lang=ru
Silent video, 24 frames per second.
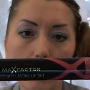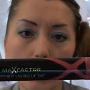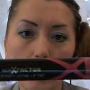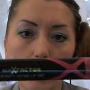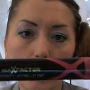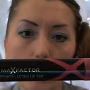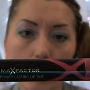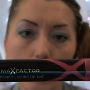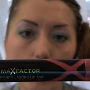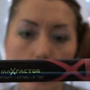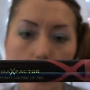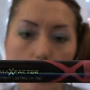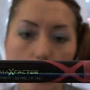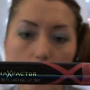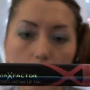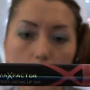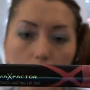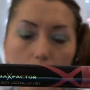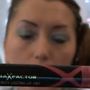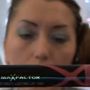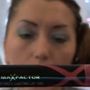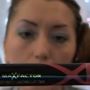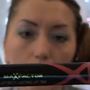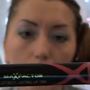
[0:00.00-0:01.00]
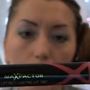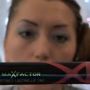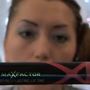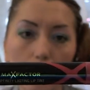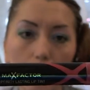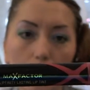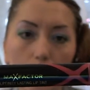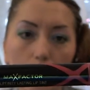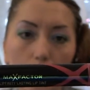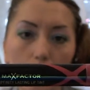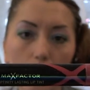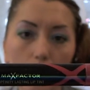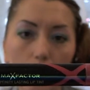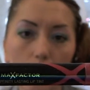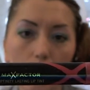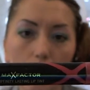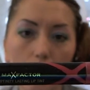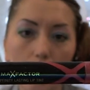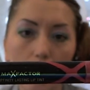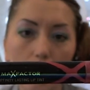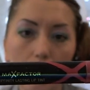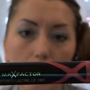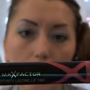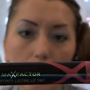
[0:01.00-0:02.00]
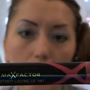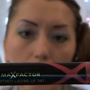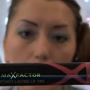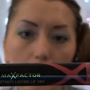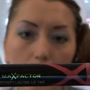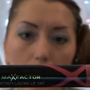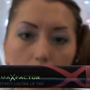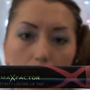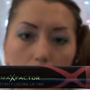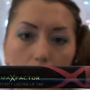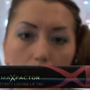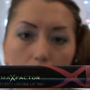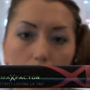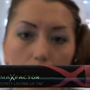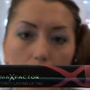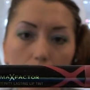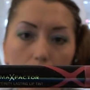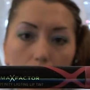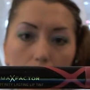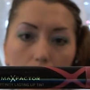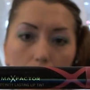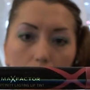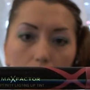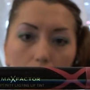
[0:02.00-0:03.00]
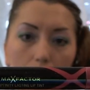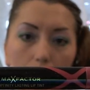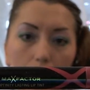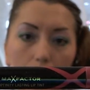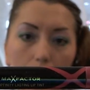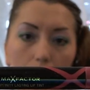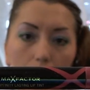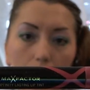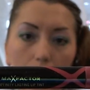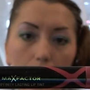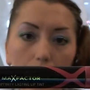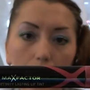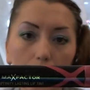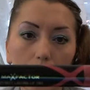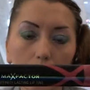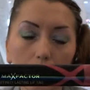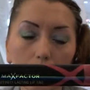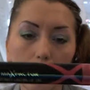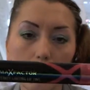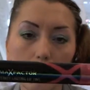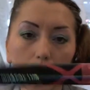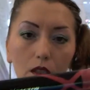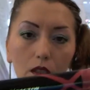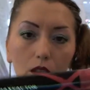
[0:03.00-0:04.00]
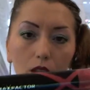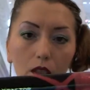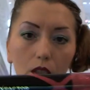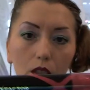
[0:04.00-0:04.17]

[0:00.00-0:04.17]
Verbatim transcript: Открою, сделаю, наверное, видео о косметике Max Factor.